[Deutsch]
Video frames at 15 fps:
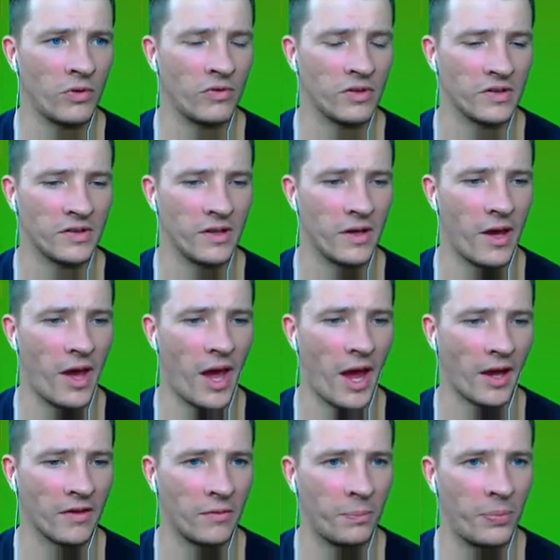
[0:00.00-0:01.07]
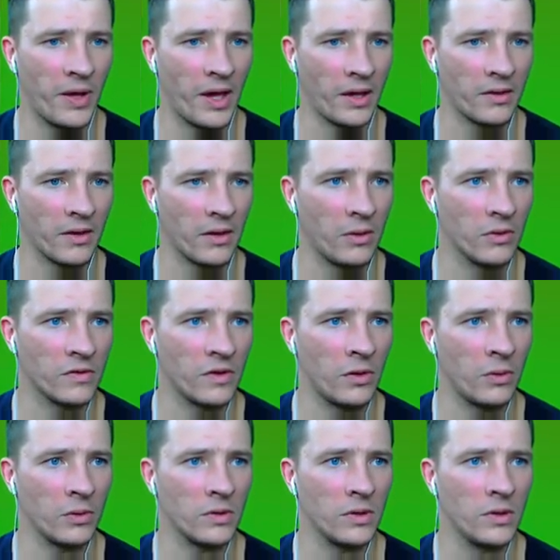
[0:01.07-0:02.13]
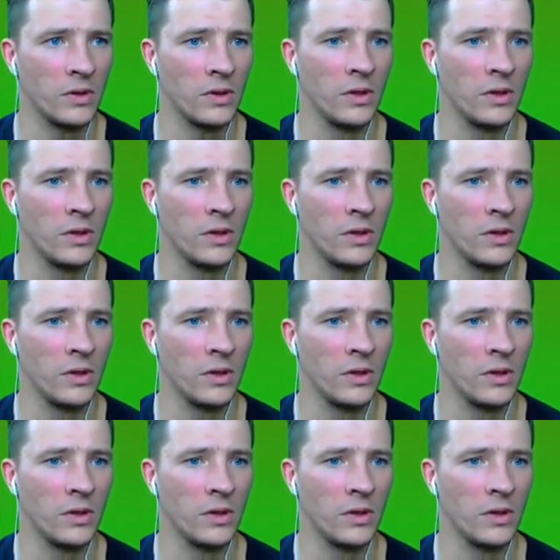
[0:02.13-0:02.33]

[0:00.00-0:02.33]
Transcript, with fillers: wir mal, was der X-Pact raushaut.